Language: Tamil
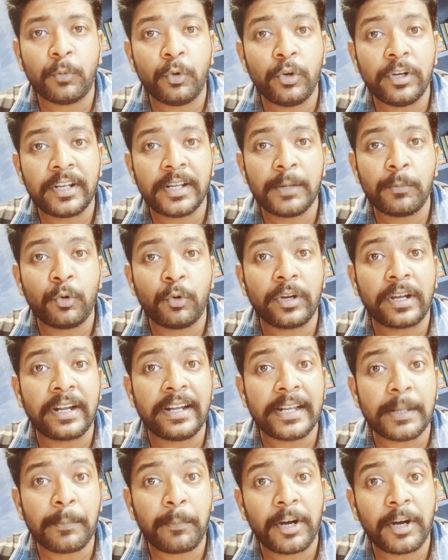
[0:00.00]
முழுக்க முழுக்க
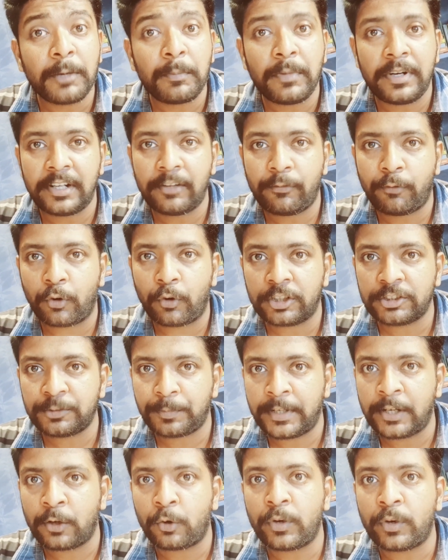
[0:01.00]
டிபார்ட்மெண்ட்டை
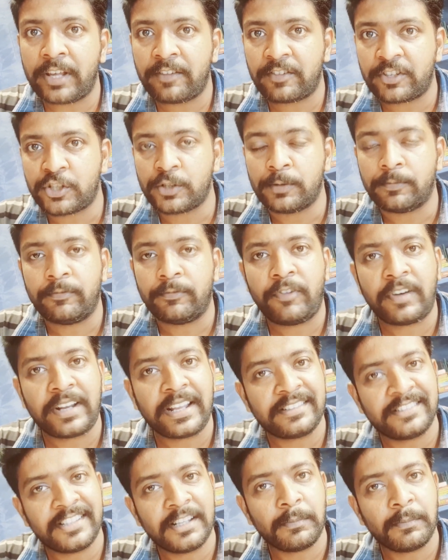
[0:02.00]
ஃபோக்கஸ் பண்ணக்கூடிய விஷயம்
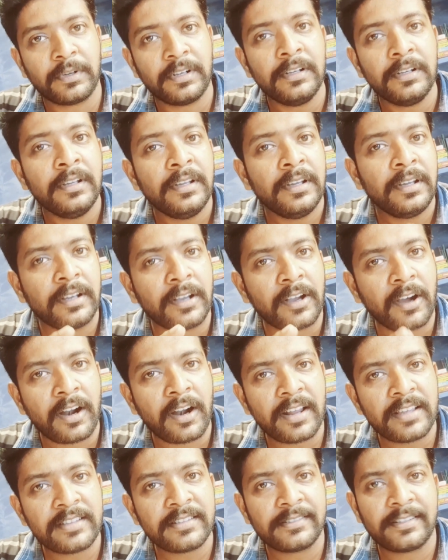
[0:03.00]
ஃபார் எக்ஸாம்பிள்
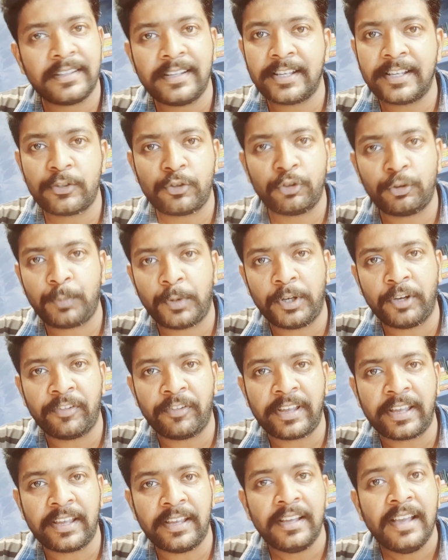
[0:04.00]
காலேஜஸை நீங்கள் சூஸ்
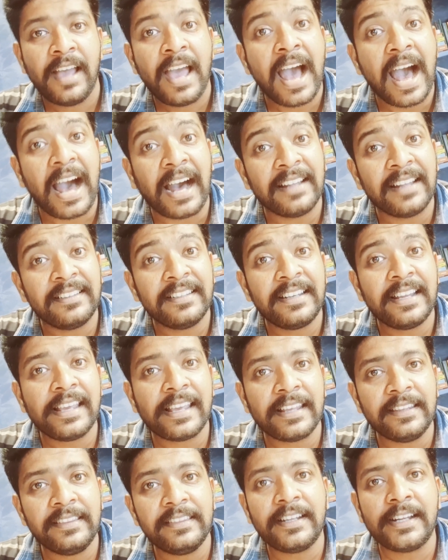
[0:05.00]
பண்ணுறீங்க
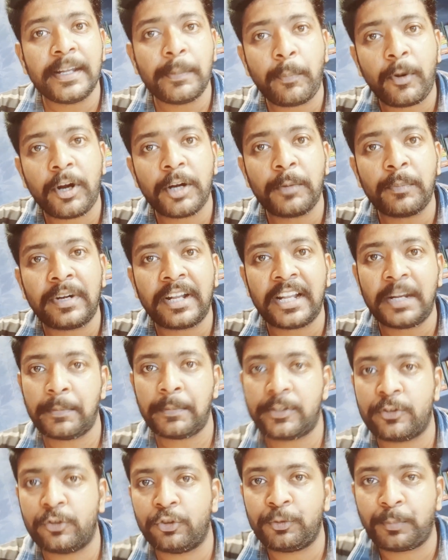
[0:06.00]
அதில் எந்த டிபார்ட்மெண்ட்டை
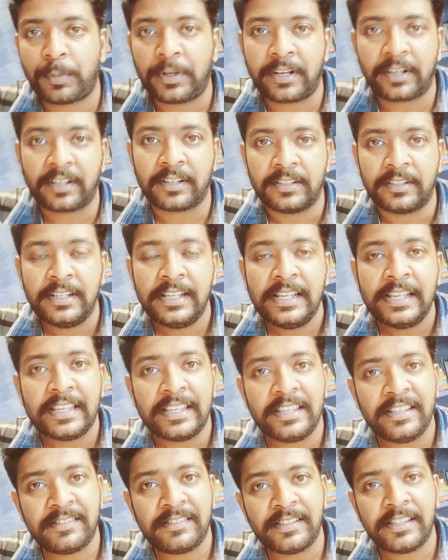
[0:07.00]
நம்ம சூஸ் பண்ணுறது
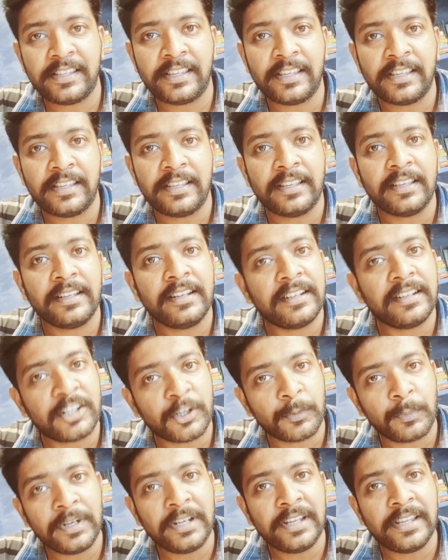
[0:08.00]
இசிஇ e
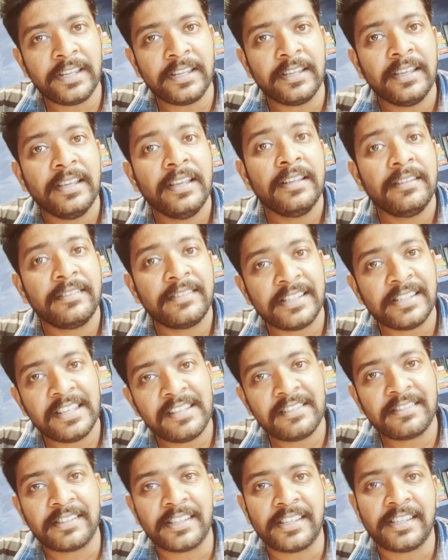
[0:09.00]
ட்ரிபிள்இ
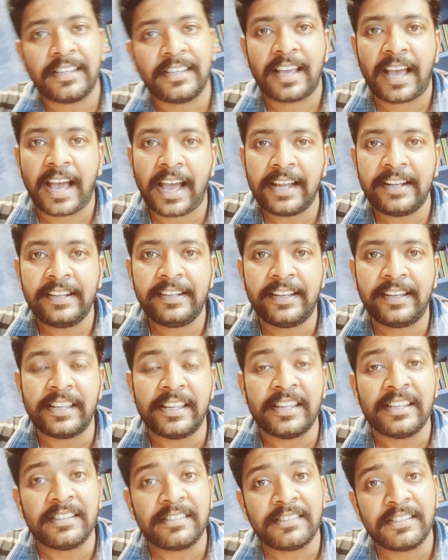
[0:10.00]
சிஎஸ்சி ஐடி
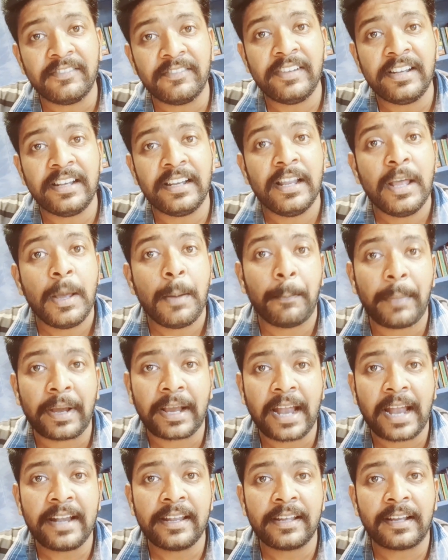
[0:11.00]
சிவில்
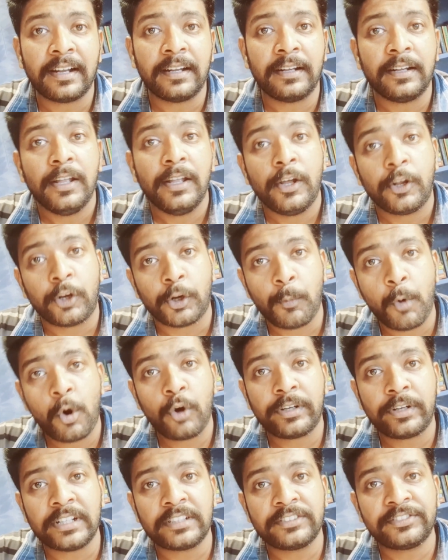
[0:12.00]
மெக்கானிக்கல்
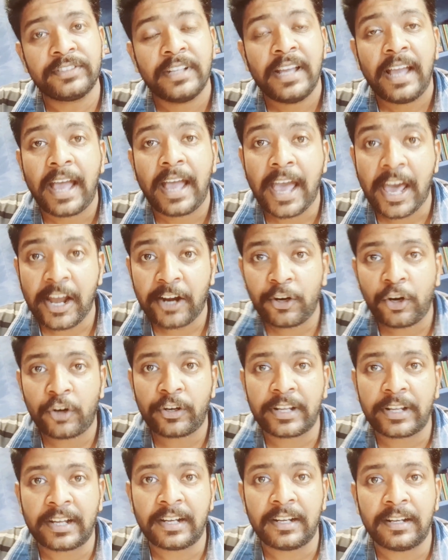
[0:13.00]
ரொபோட்டிக்ஸ்
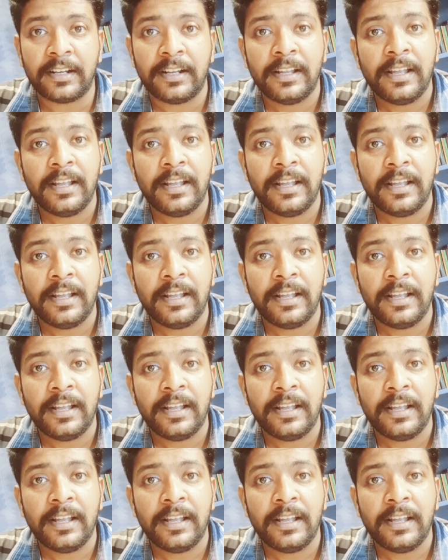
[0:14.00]
ஏரோனாட்டிக்கல்